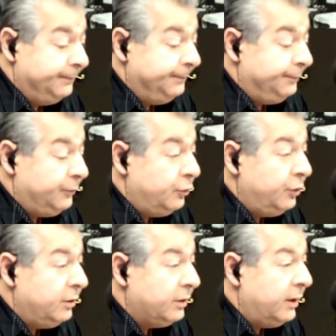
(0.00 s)
ну
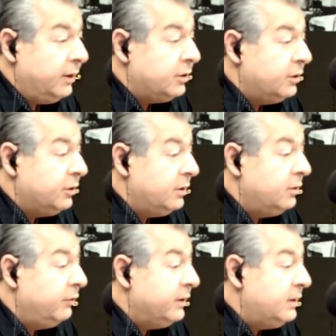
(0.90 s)
и, конечно же,
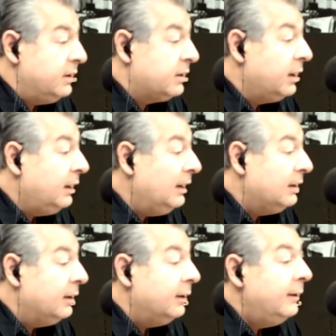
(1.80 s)
если у вас есть
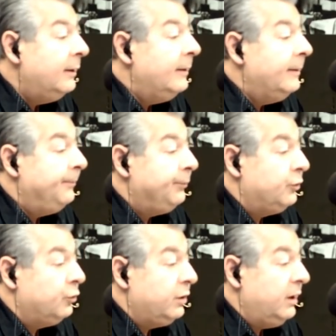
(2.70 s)
какие-то
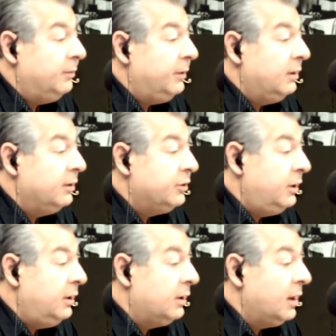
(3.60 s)
другие
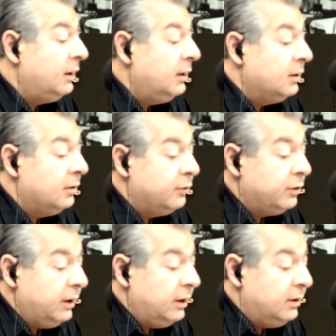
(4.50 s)
предложения, какие-то
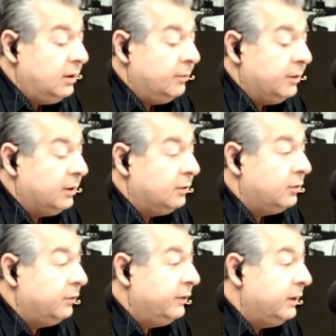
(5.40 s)
другие темы,
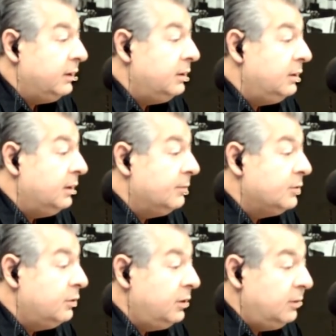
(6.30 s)
которые вы хотите
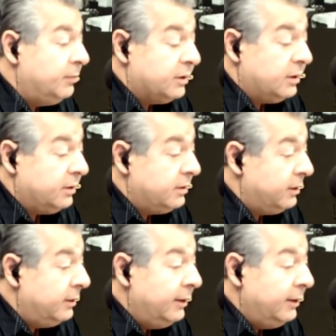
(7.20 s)
обсудить, пожалуйста,